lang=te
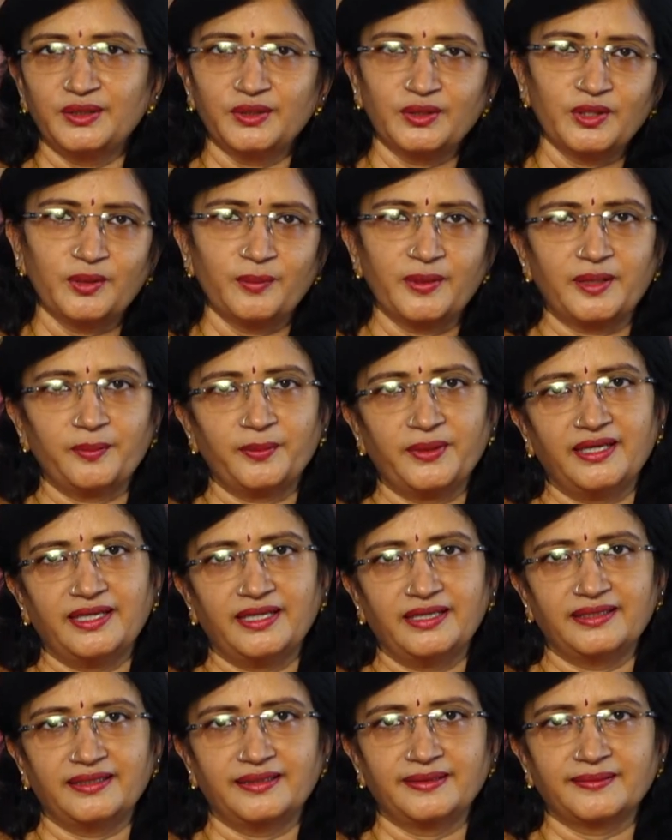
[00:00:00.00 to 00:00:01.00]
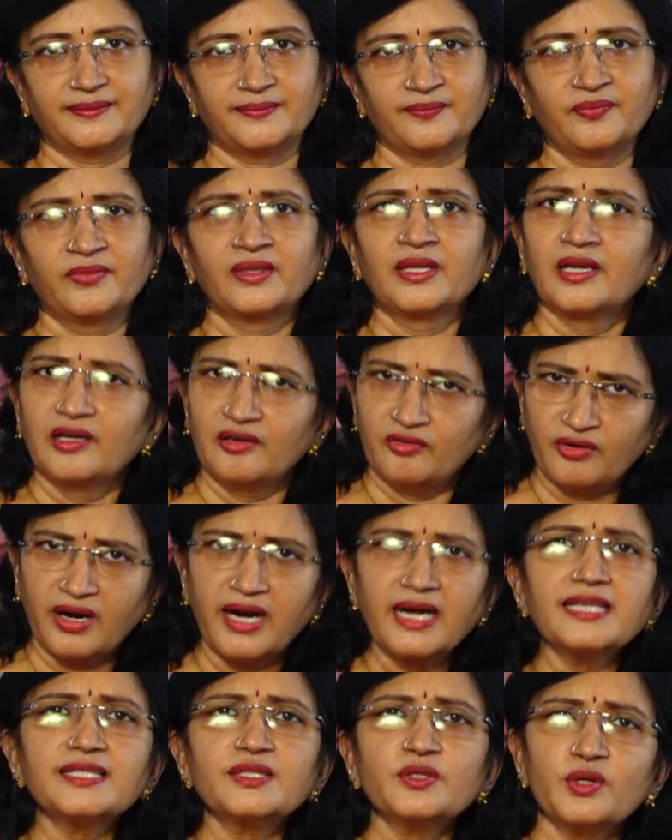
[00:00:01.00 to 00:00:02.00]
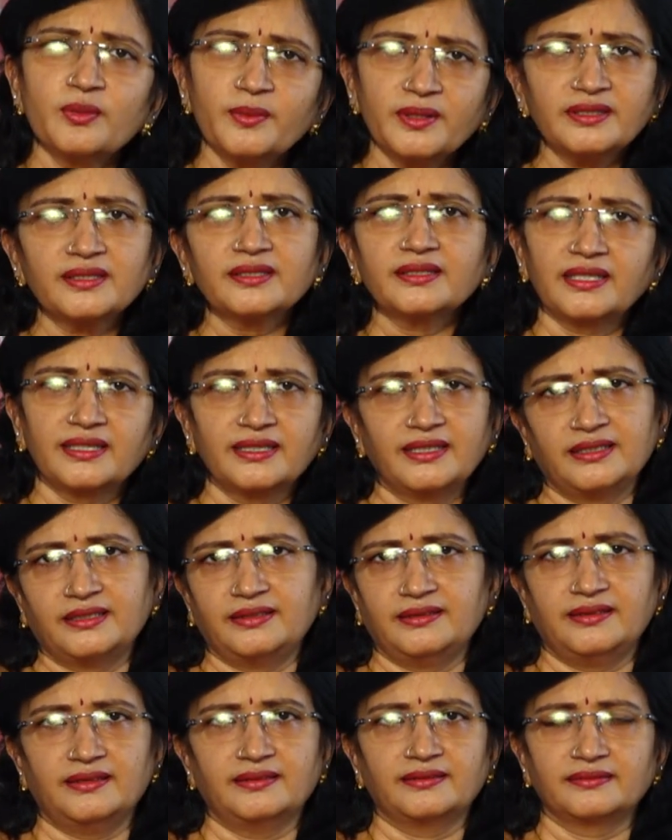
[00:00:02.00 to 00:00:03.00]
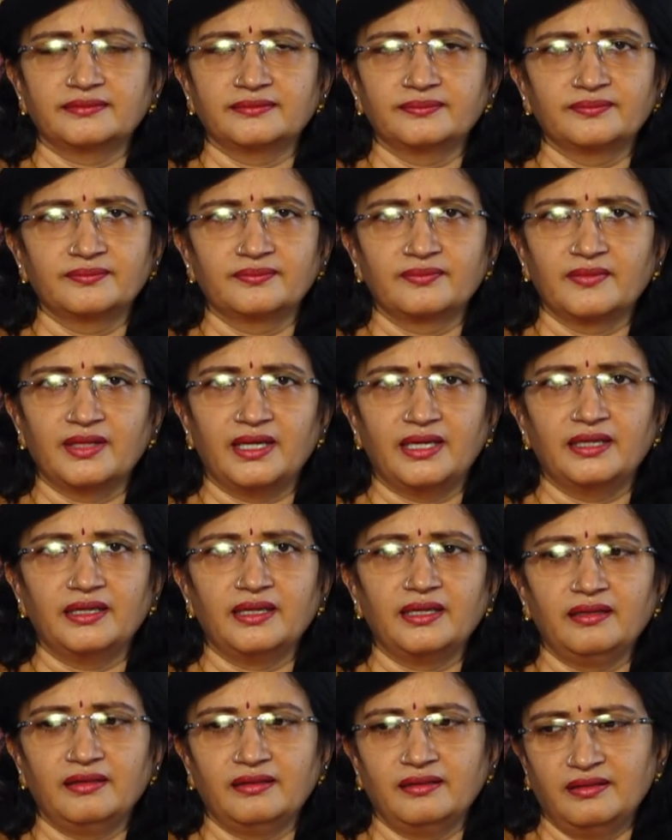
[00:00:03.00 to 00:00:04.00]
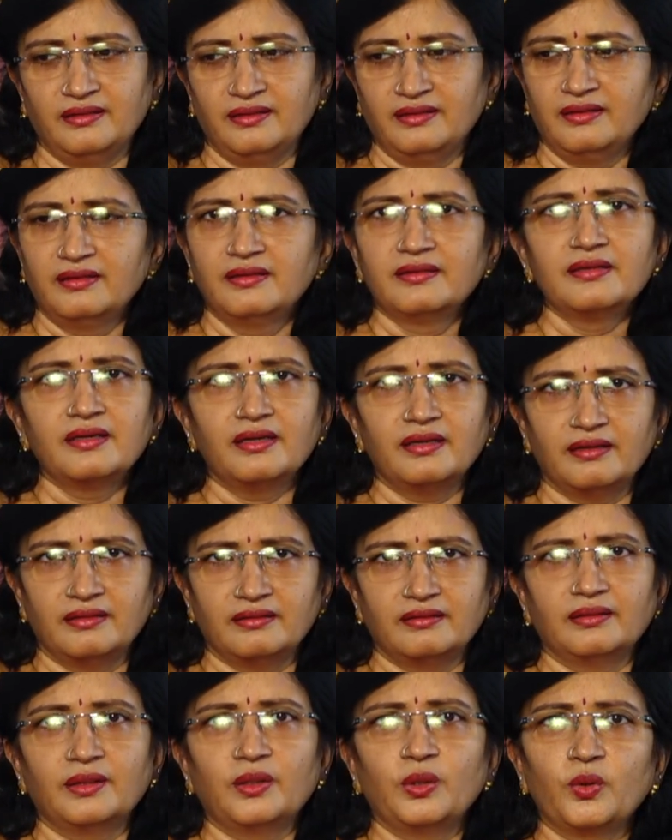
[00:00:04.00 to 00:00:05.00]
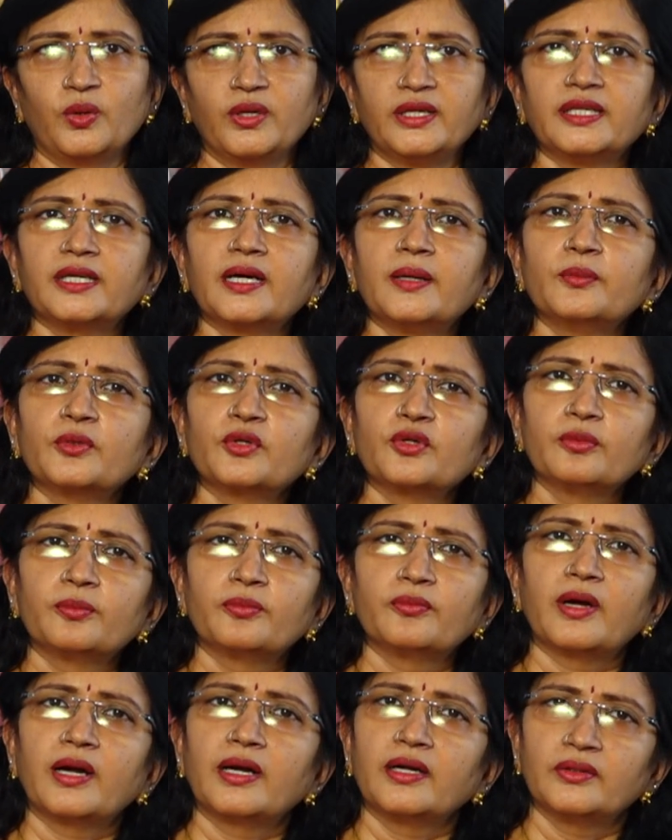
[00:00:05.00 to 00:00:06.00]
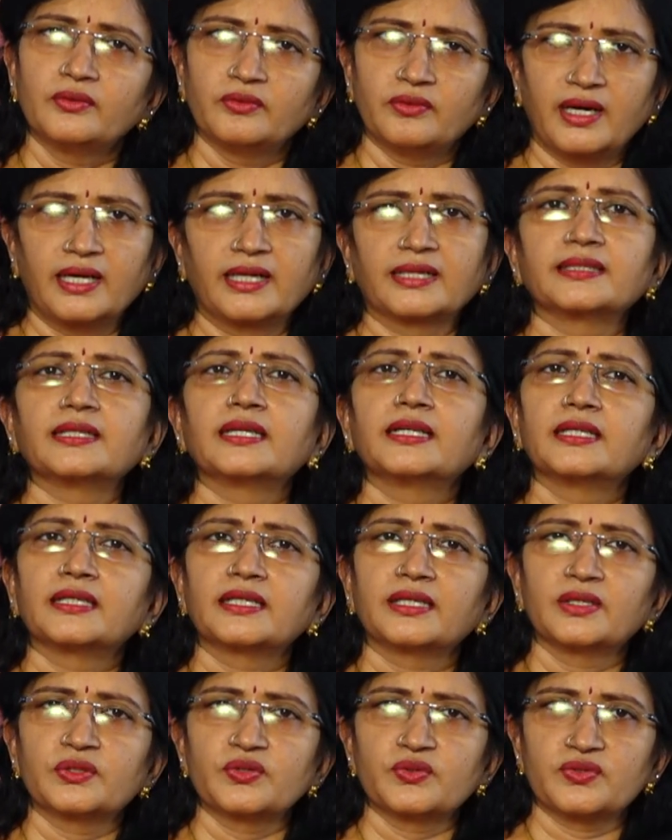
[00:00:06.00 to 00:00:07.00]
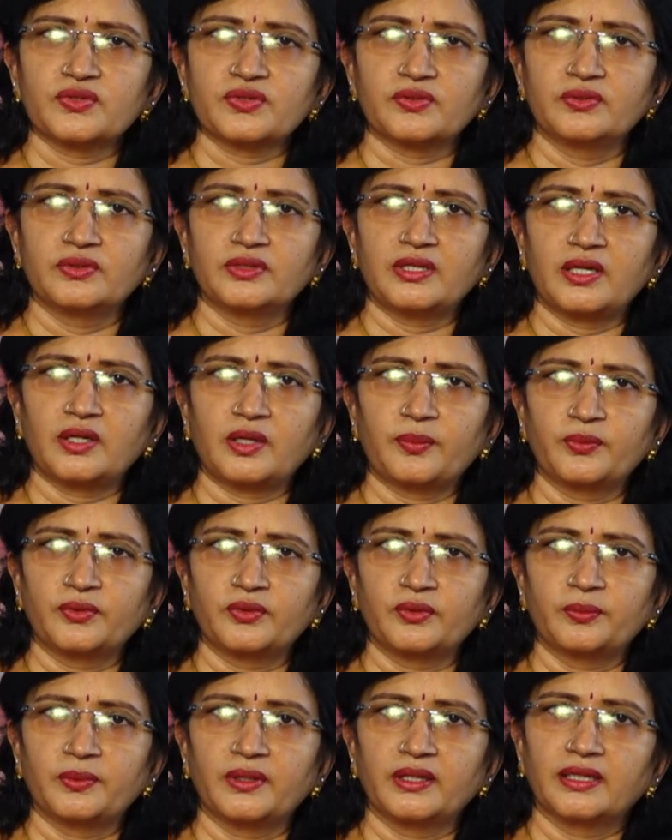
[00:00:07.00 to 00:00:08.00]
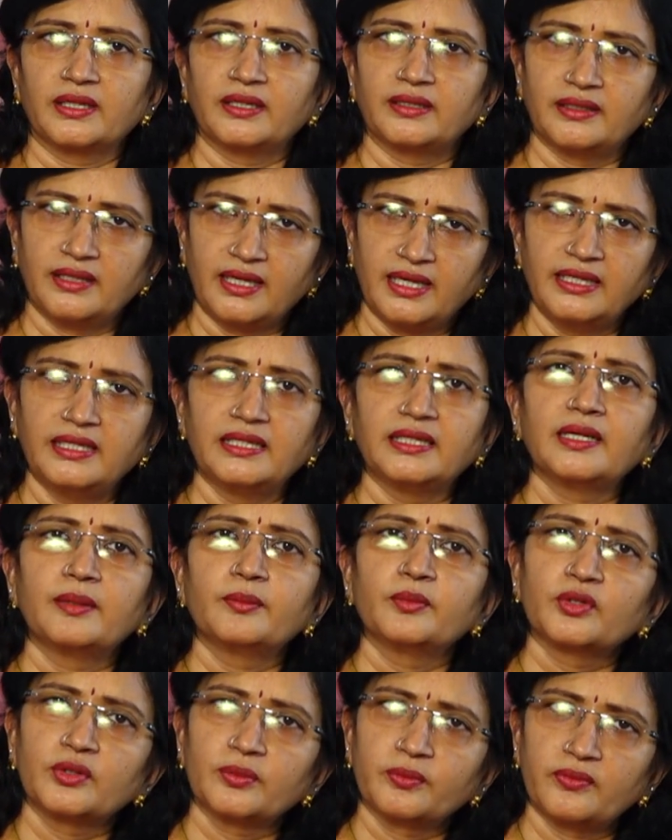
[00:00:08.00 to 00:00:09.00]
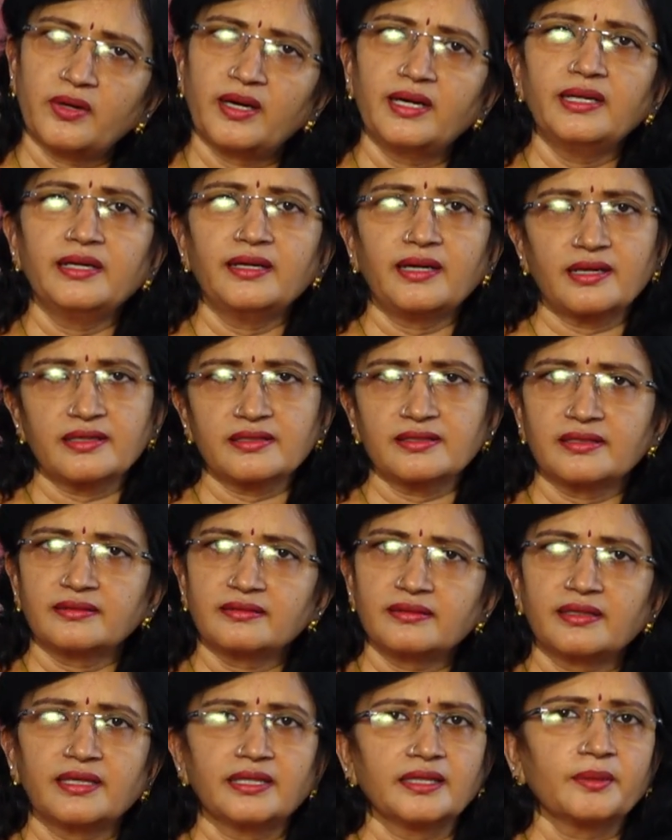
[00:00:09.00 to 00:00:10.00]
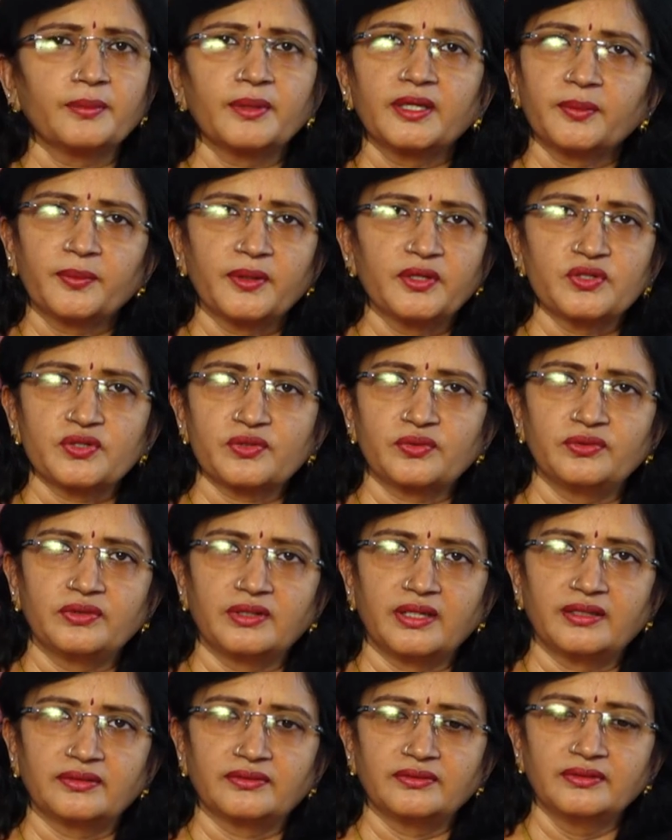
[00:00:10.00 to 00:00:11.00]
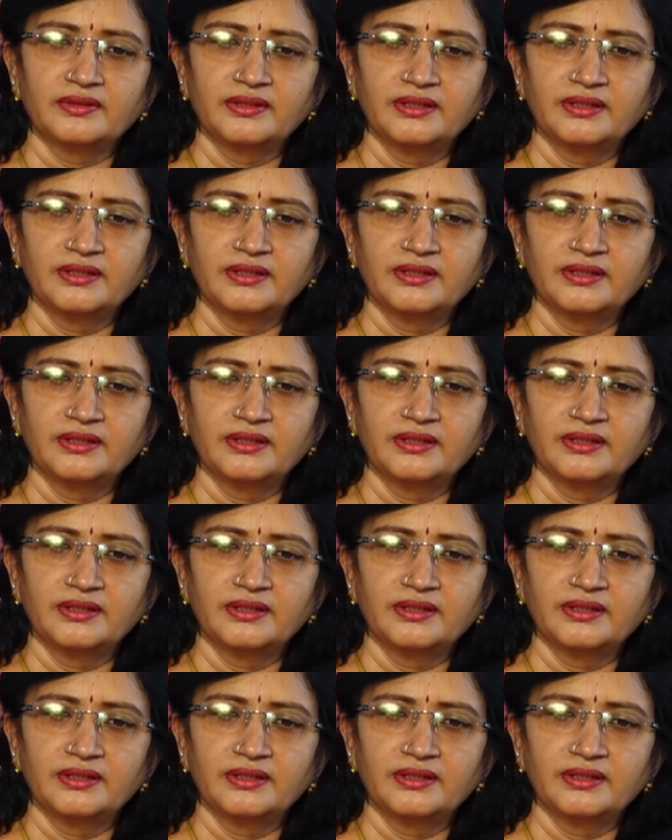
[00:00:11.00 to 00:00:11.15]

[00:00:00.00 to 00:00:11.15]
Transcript: ఇంట్లో మన పిల్లల్ని వాళ్ళ స్తోమతకు తగ్గట్టుగా అంటే లో ఇన్కమ్ గ్రూప్ వాళ్ళు వాళ్ళకి తగ్గట్టుగా చూసుకుంటారు అపురూపంగా హై ఇన్కమ్ గ్రూప్ వాళ్ళు ఇంక అరచేతుల కింద పెట్టి పెంచుకుంటారు